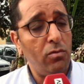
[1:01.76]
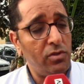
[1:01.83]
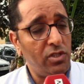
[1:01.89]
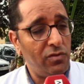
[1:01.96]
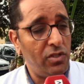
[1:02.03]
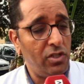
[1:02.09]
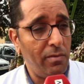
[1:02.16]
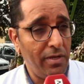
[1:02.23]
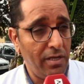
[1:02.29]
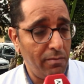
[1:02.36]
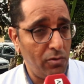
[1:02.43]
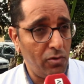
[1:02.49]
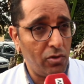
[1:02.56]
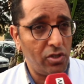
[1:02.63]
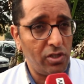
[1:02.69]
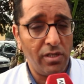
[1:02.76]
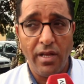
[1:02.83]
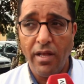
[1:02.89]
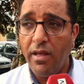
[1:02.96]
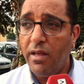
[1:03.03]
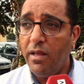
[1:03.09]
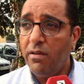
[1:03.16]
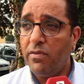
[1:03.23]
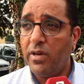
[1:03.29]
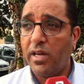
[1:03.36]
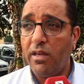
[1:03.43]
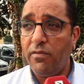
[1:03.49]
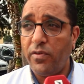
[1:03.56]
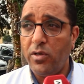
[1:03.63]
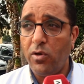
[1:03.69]
ومستشفى الجامعي ابن رشد
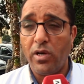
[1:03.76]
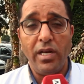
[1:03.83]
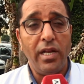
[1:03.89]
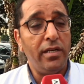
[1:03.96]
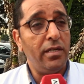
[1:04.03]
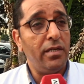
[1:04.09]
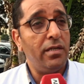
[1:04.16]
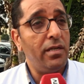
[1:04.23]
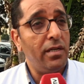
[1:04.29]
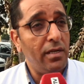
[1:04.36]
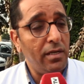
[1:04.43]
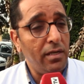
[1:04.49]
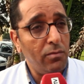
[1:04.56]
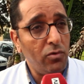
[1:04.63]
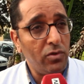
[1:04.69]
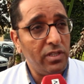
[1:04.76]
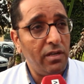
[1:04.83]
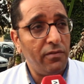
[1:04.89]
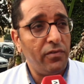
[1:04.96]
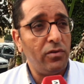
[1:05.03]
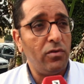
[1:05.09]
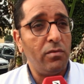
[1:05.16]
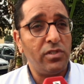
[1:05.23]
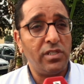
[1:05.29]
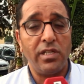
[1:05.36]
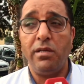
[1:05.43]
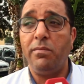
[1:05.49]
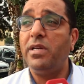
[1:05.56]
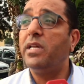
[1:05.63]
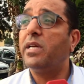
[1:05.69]
فكيف يعقل اننا الموظفين
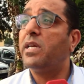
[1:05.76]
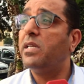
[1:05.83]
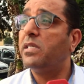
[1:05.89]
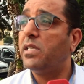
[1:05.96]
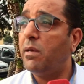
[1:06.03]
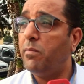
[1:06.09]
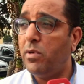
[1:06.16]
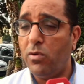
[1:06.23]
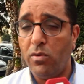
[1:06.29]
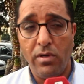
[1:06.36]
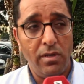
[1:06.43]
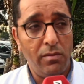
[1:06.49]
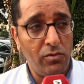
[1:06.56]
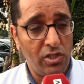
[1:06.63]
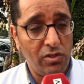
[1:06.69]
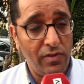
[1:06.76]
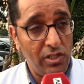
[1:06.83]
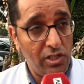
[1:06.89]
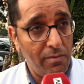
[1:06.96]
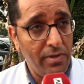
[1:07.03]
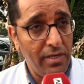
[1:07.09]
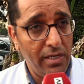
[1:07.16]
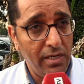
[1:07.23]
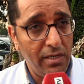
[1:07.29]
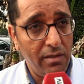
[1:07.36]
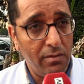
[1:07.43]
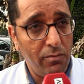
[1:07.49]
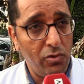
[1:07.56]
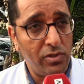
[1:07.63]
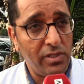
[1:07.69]
والمستخدمين اللي كينتميو للمستشفى الجامعي
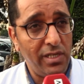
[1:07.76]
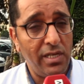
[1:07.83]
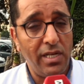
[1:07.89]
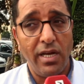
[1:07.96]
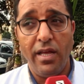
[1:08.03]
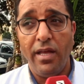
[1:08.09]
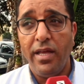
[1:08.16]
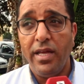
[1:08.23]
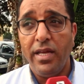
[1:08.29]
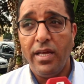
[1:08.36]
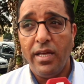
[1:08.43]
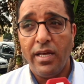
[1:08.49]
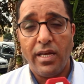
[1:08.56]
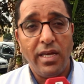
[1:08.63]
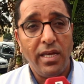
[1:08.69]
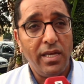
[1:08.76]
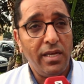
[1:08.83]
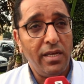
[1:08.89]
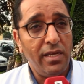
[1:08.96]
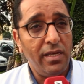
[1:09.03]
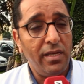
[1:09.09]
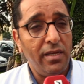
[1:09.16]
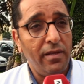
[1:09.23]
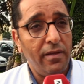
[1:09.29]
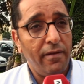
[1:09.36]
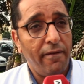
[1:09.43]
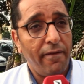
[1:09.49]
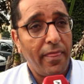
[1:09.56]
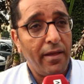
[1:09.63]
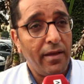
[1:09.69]
ابن سينا
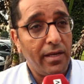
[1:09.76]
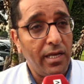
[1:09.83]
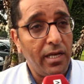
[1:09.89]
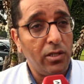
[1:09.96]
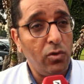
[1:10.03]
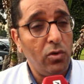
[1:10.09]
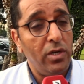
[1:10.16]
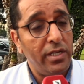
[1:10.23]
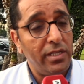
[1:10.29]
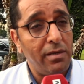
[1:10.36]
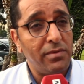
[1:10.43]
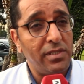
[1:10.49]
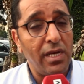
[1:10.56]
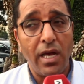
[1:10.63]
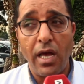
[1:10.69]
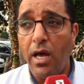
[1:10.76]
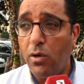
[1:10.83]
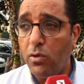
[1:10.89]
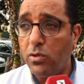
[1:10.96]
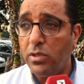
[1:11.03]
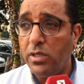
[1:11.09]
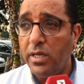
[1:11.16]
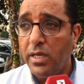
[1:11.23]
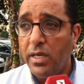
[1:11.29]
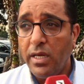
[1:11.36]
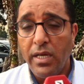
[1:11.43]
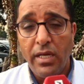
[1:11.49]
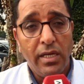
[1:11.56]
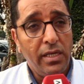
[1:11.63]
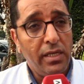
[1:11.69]
كي كيخضعوا لنظام التقاعد
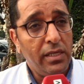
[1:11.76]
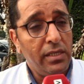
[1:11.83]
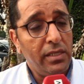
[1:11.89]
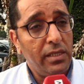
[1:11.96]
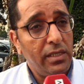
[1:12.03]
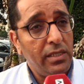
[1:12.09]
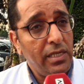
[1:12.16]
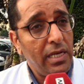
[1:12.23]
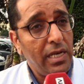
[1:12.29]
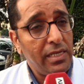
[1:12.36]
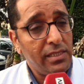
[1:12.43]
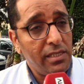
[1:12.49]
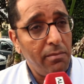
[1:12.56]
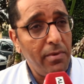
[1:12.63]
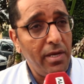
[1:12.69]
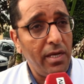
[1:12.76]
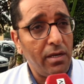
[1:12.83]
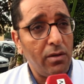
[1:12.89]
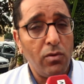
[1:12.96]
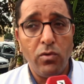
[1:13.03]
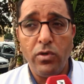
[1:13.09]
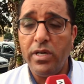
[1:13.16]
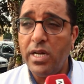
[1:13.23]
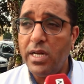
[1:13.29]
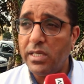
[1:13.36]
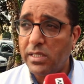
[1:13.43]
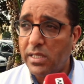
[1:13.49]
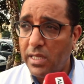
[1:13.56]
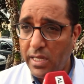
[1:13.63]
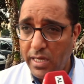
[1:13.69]
آه، ديال لا سيمير
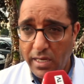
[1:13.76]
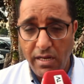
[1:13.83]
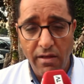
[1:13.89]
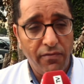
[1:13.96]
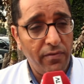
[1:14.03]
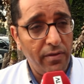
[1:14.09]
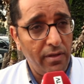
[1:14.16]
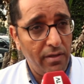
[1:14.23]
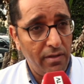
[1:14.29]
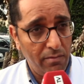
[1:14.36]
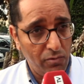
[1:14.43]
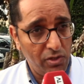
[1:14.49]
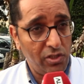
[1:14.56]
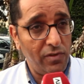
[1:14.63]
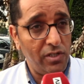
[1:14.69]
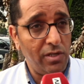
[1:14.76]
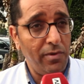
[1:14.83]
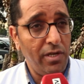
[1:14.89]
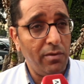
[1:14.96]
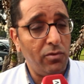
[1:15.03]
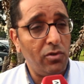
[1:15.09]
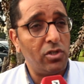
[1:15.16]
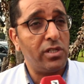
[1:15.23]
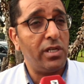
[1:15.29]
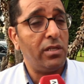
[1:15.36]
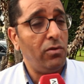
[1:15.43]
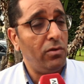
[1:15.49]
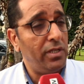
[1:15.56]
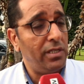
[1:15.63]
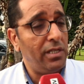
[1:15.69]
والناس اللي هنا في مستشفى الجامعي ابن رشد
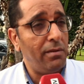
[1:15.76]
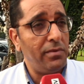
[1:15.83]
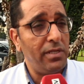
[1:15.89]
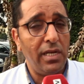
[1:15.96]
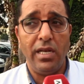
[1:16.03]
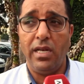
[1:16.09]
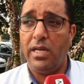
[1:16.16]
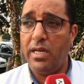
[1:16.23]
كيخضعوا لنظام ديال